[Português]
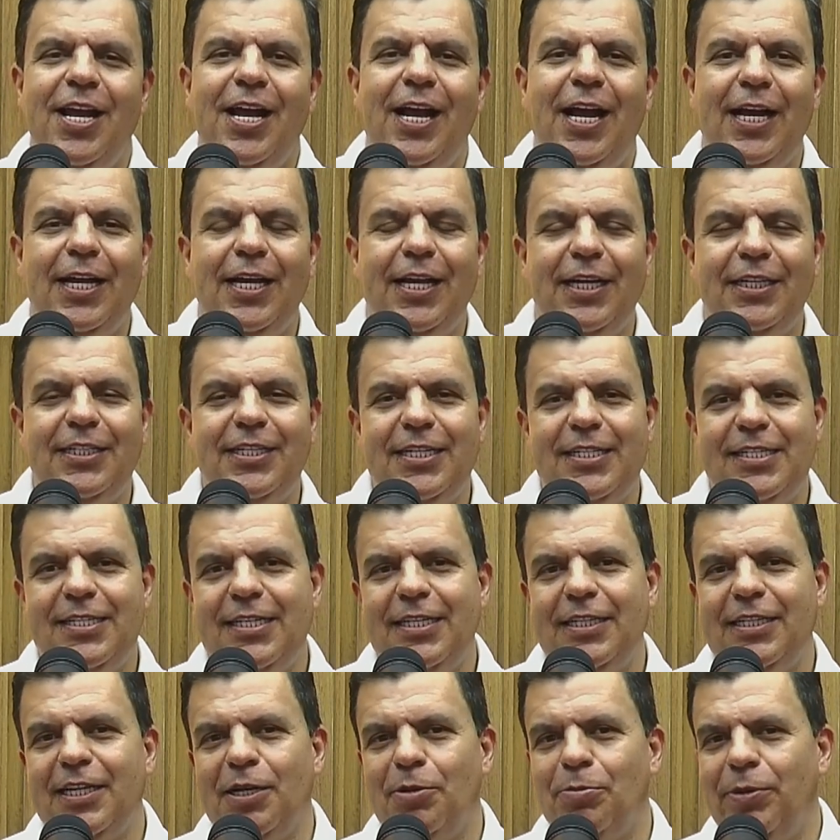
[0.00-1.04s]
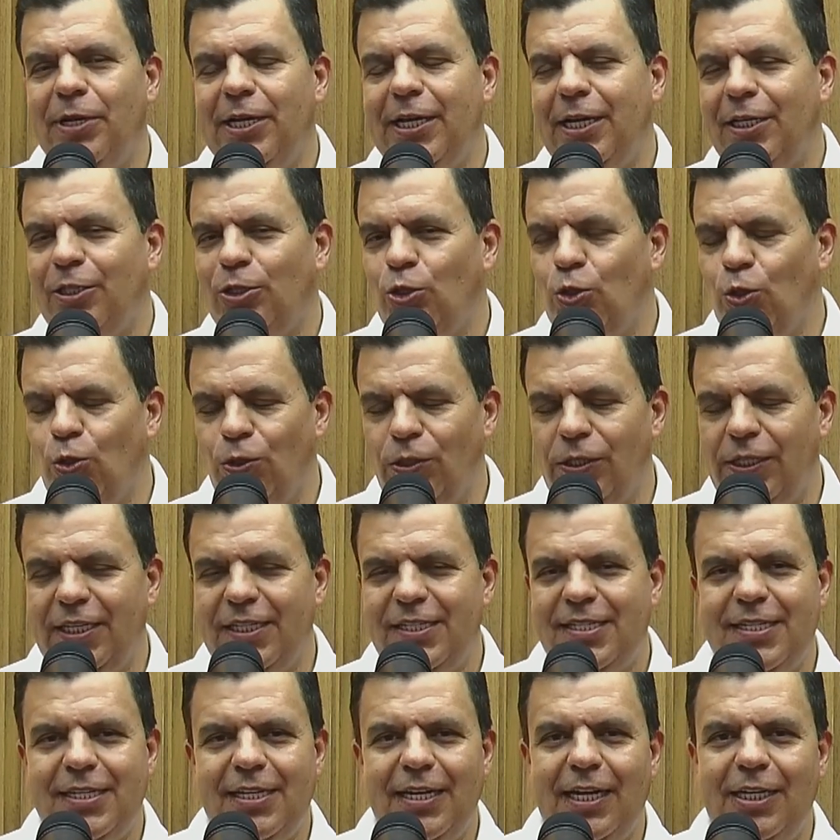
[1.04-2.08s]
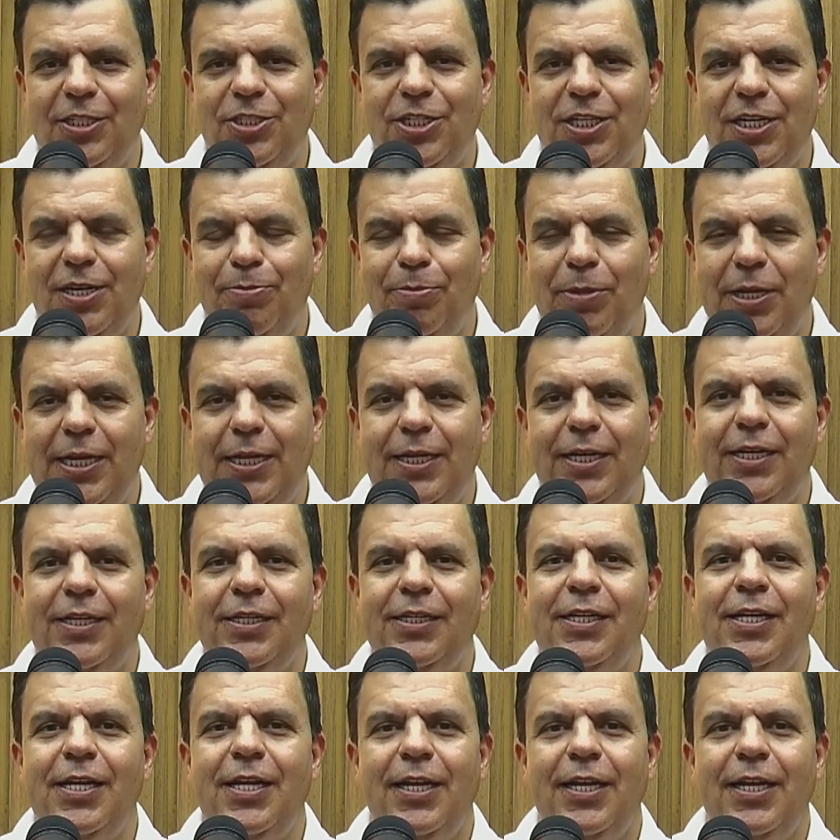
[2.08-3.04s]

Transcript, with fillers: agradecer também a toda a cidade de Limeira,